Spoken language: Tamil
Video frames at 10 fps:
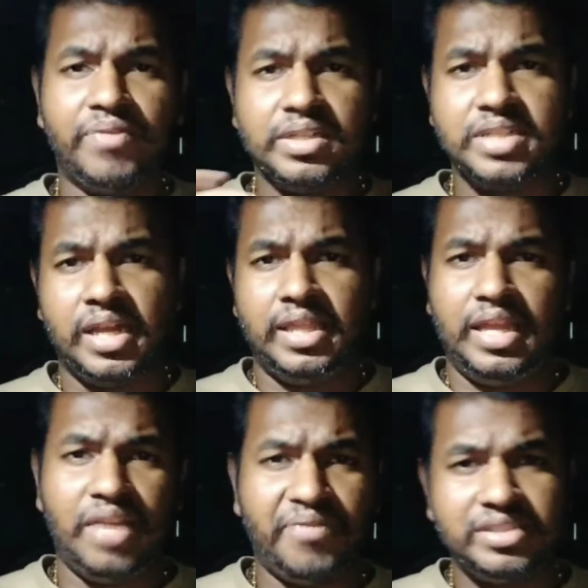ஃபங்க்ஷன் அது
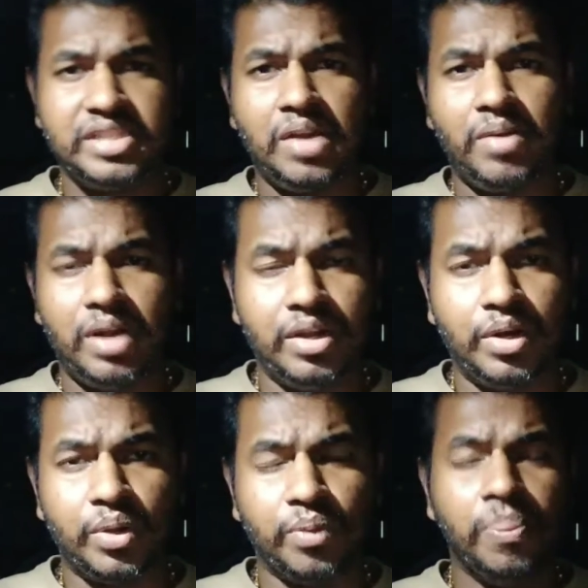என்ன ஃபங்க்ஷன் ஆனாலும்
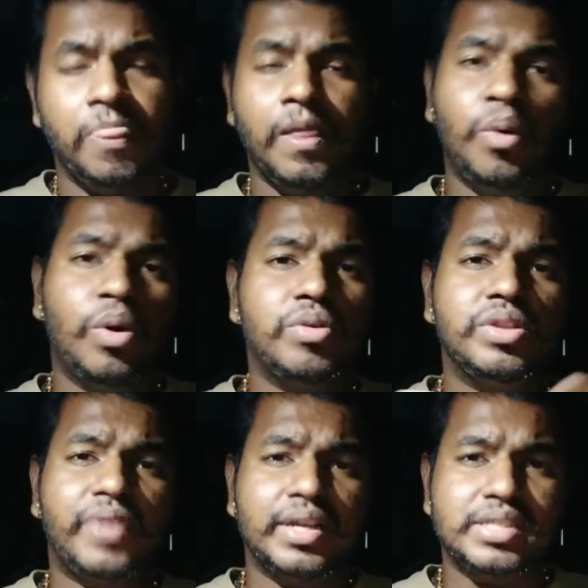இருக்கட்டும் ஒரு
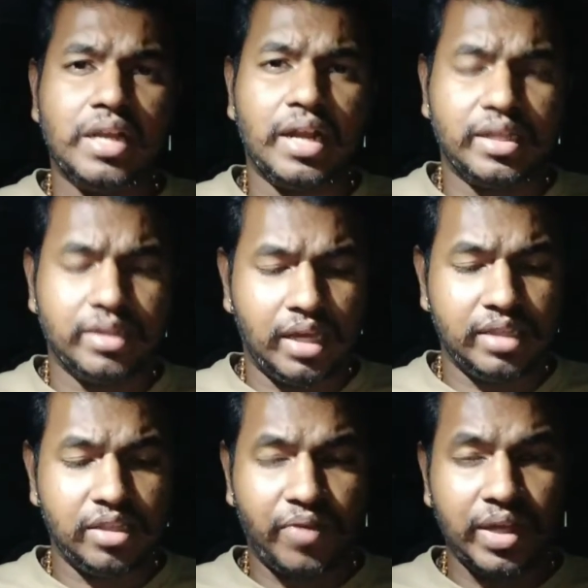வந்து ஃபங்க்ஷன் நடக்குது
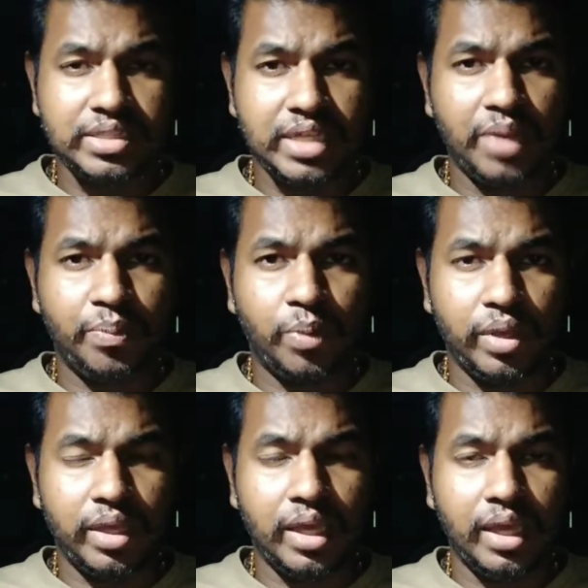அந்த ஃபங்க்ஷனை
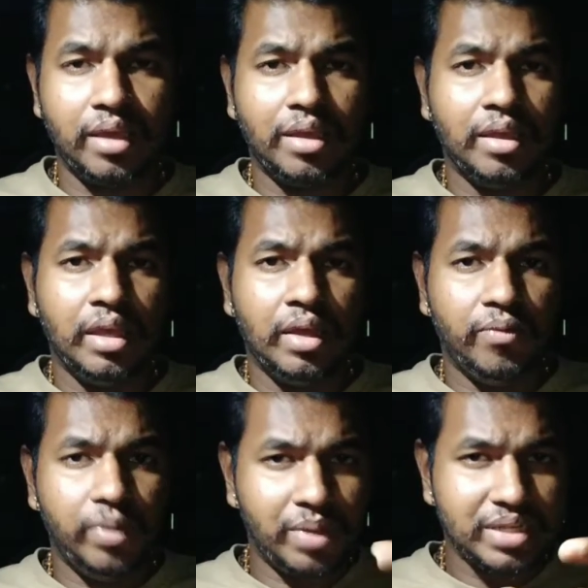போய்
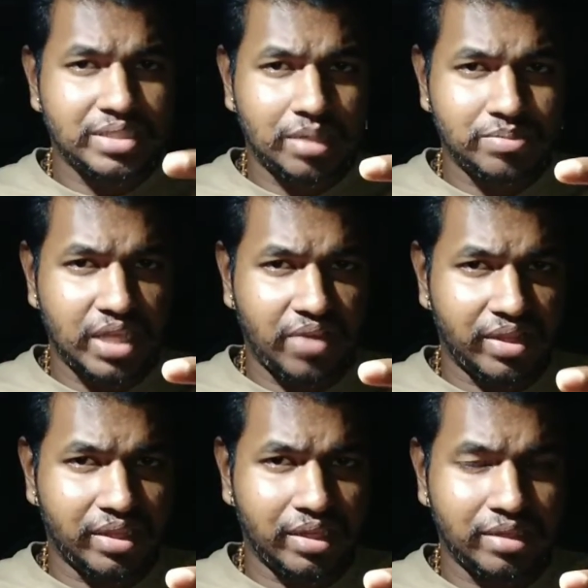விமர்சனம்
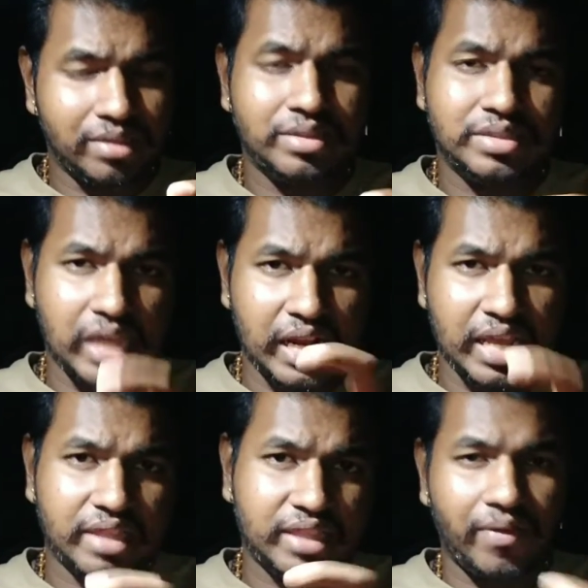செய்வது
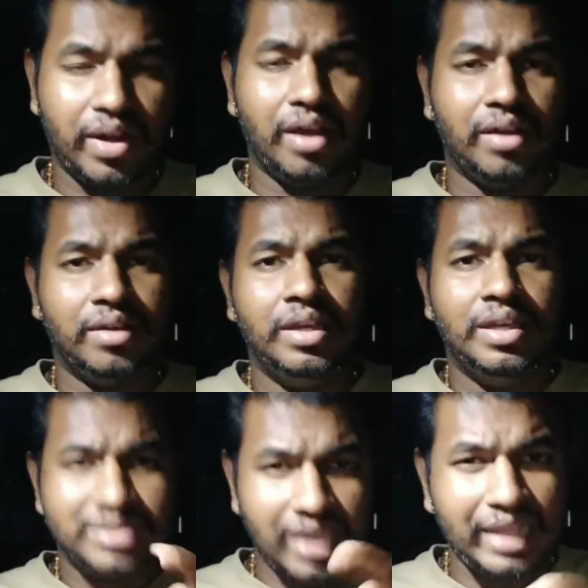சரியாக தவறா
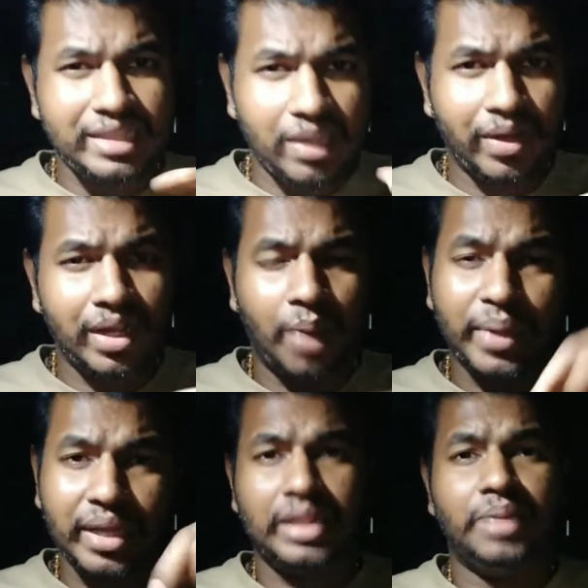சரி தவறு
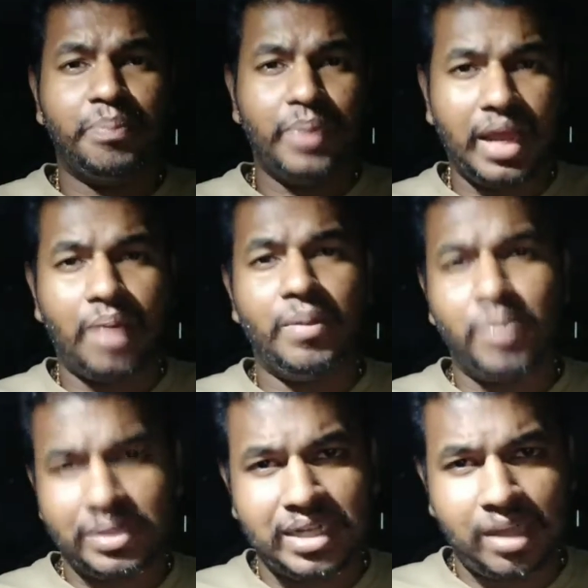அப்படிங்கிறத இப்போயே கமெண்ட்
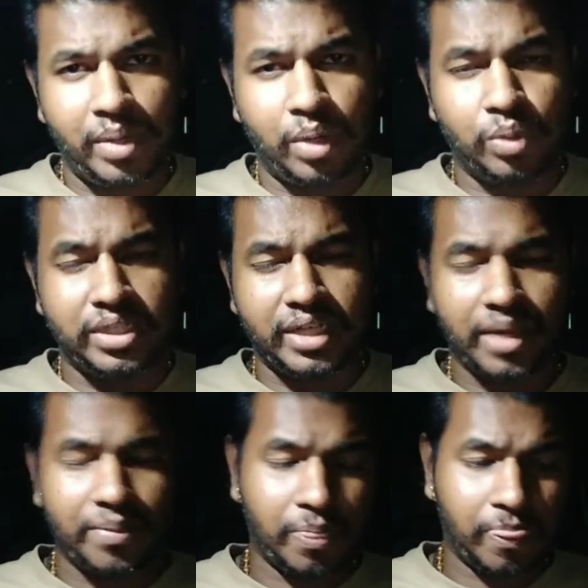பாக்ஸில் கமெண்ட் கொடுத்துருங்க
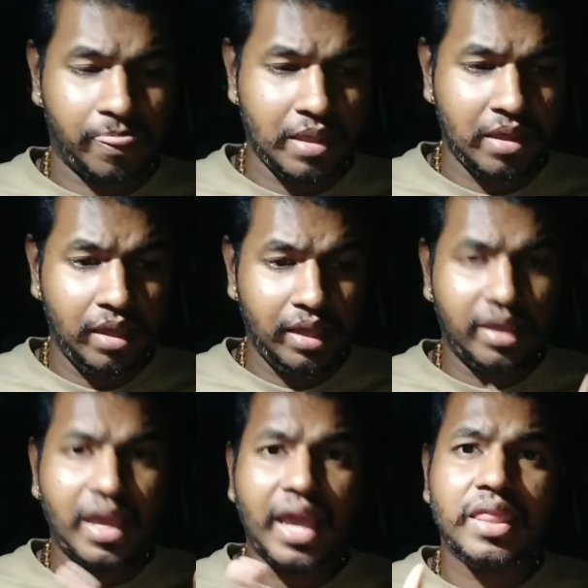
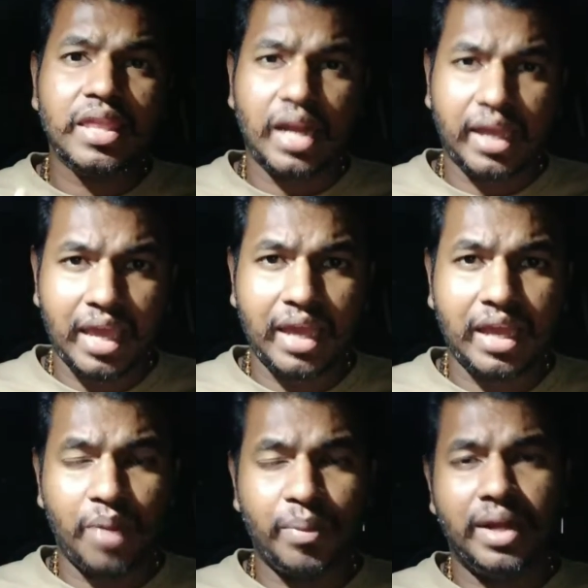ஏன் இதை நான்
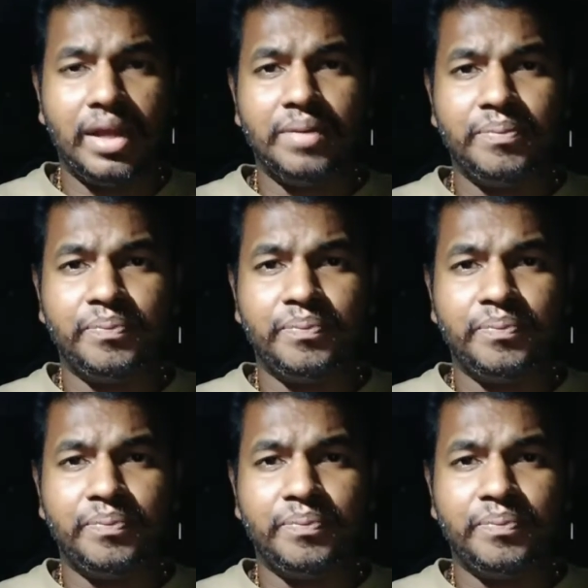கேட்குறேன் அப்படின்னா